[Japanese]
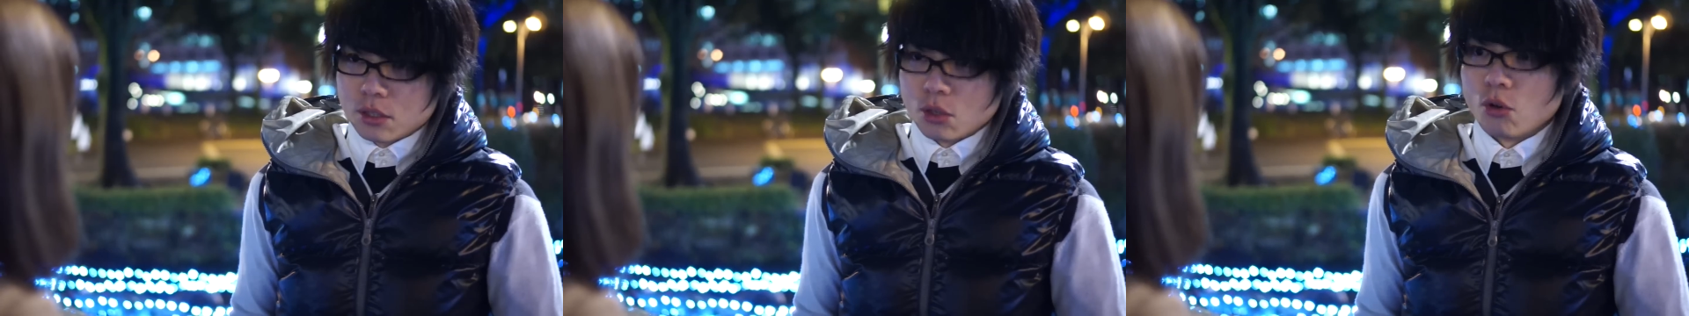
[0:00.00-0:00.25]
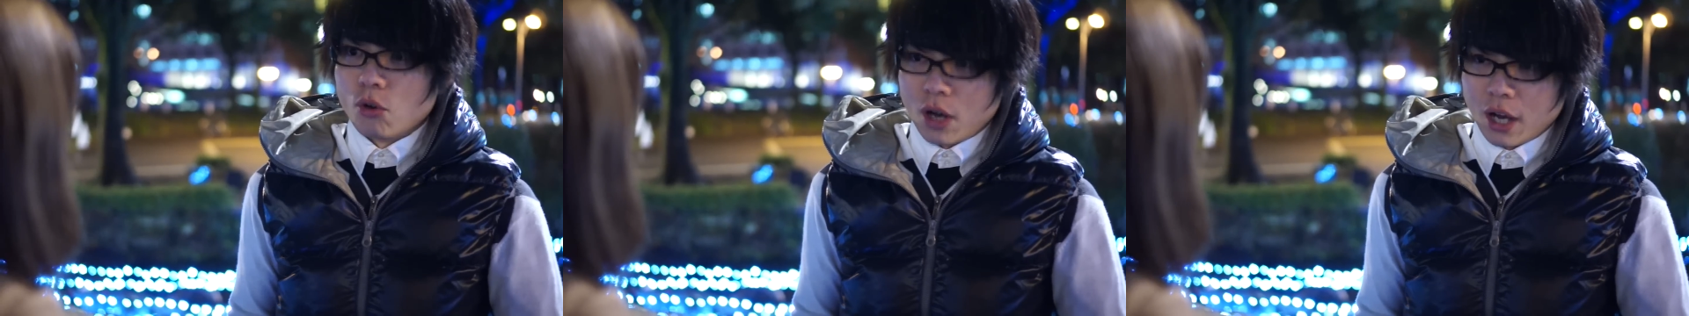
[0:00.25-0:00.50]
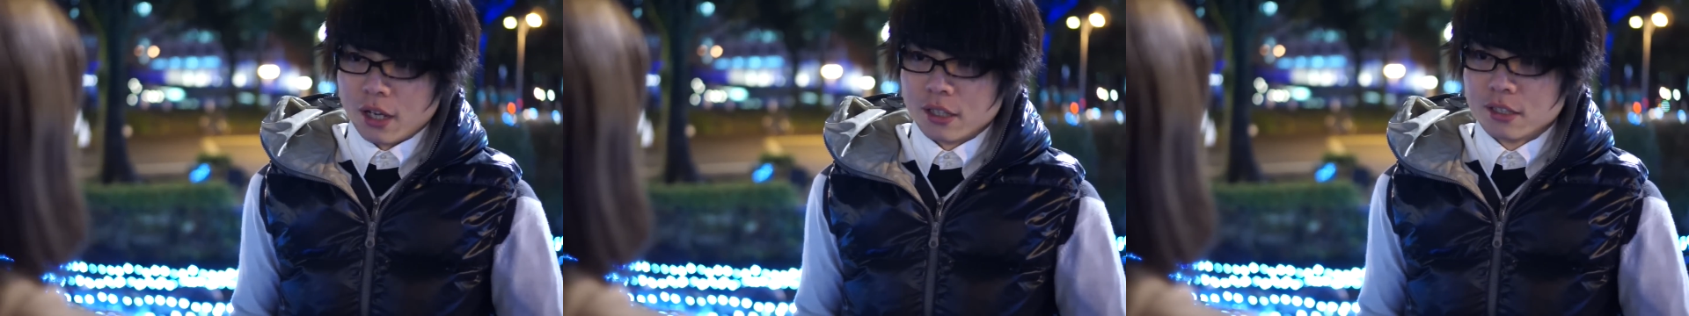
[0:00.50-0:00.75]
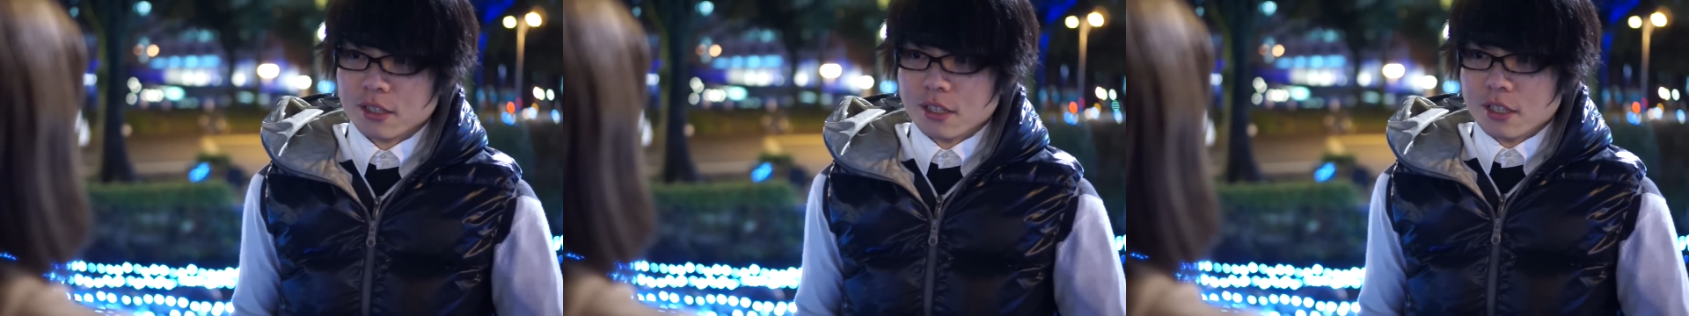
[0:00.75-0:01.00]
今日は
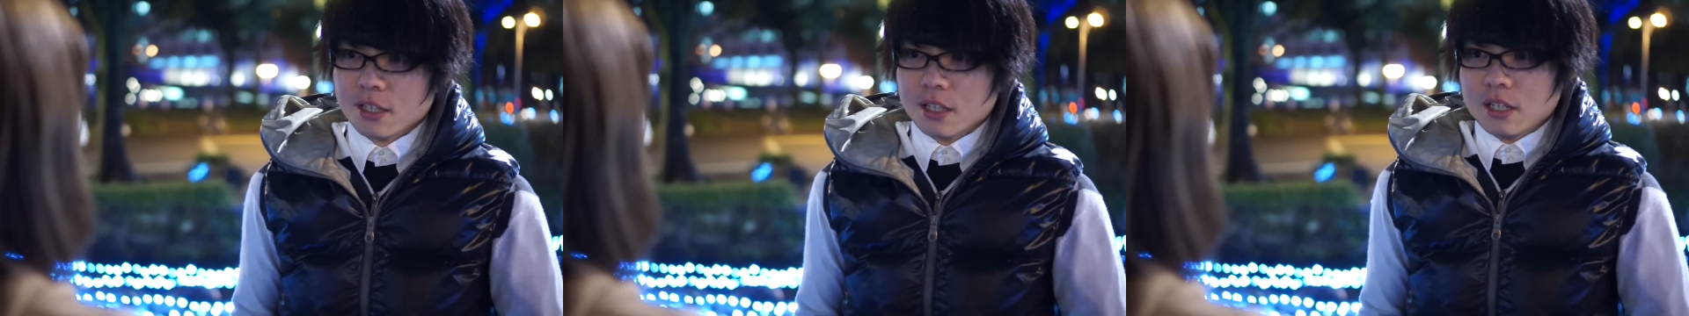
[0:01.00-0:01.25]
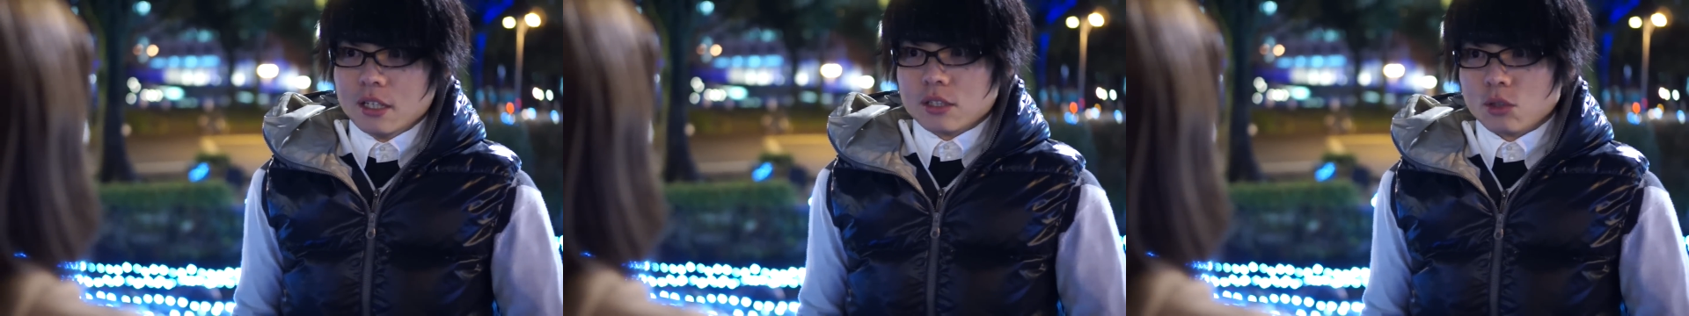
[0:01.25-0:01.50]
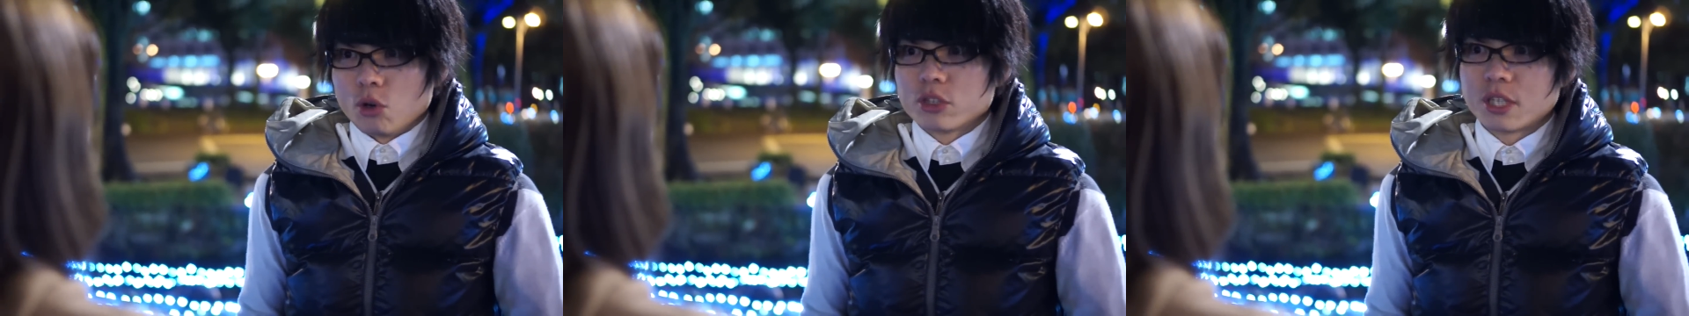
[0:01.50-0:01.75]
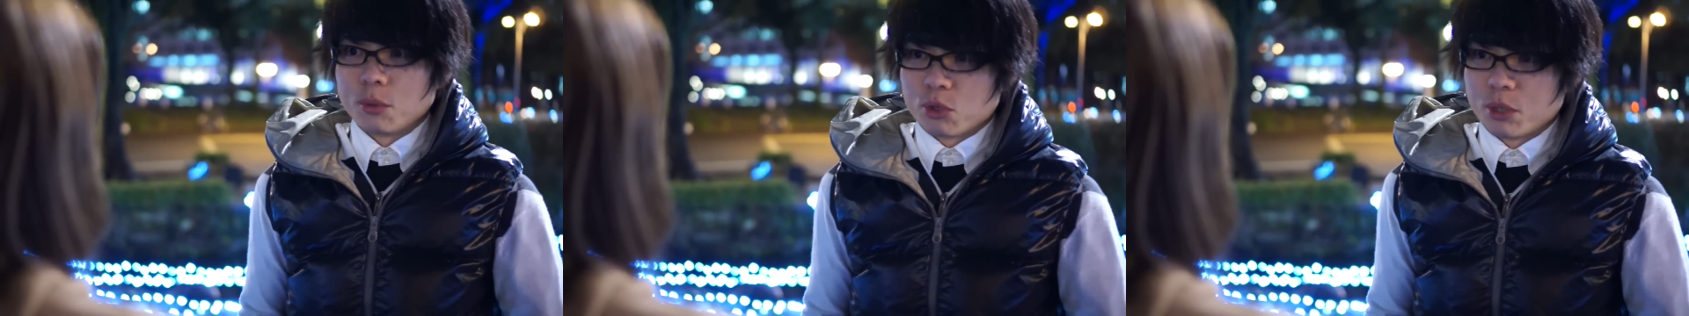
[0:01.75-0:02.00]

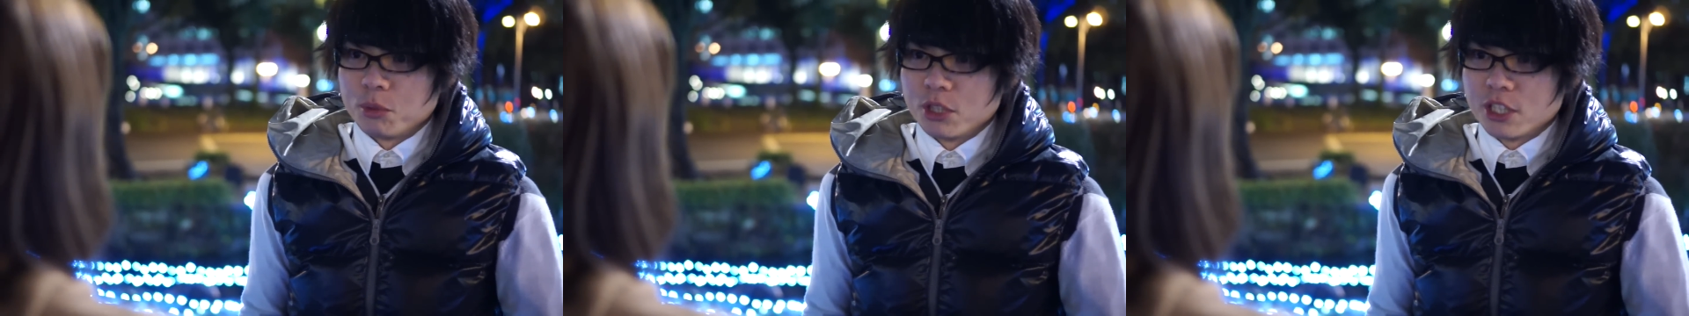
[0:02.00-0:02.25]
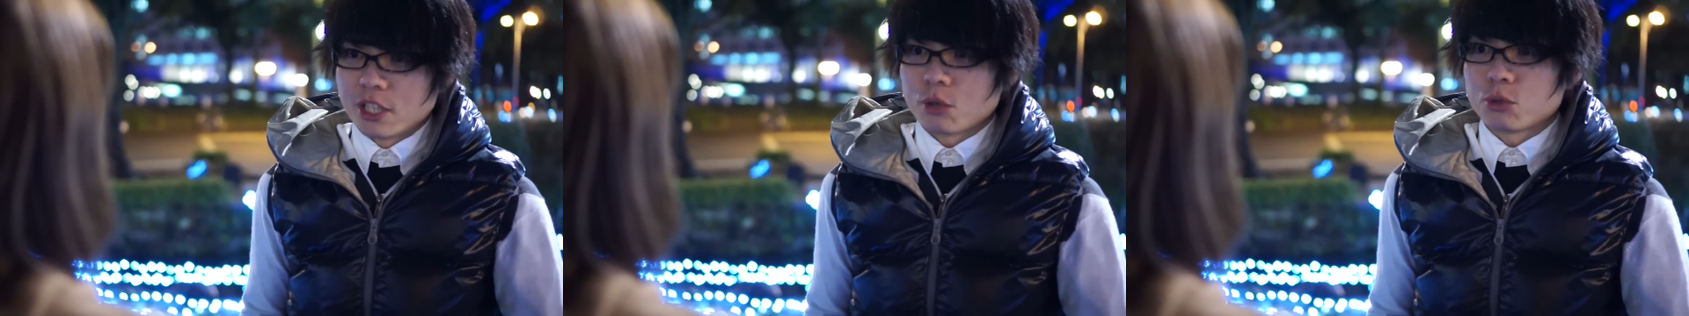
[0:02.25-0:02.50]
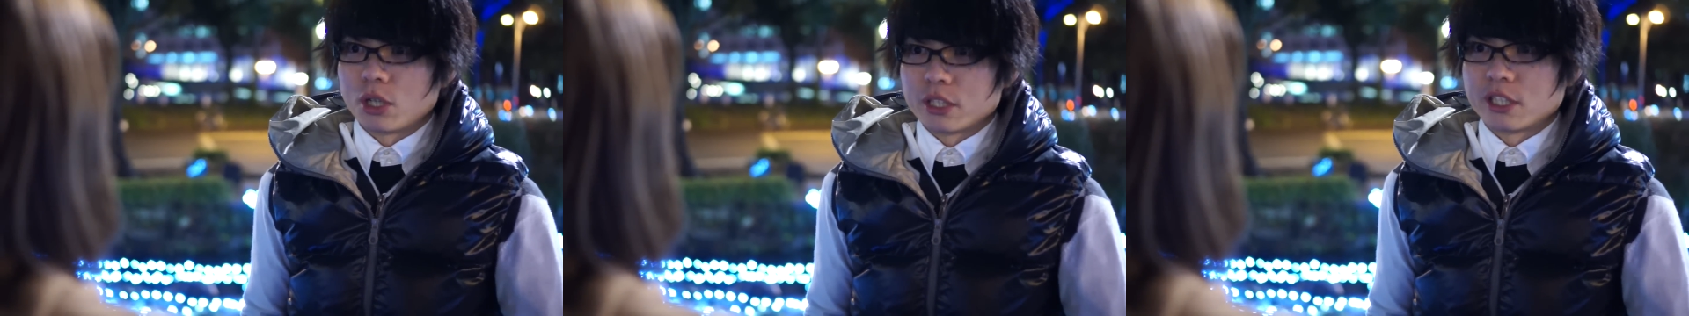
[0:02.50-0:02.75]
どうしても君に言いたいことが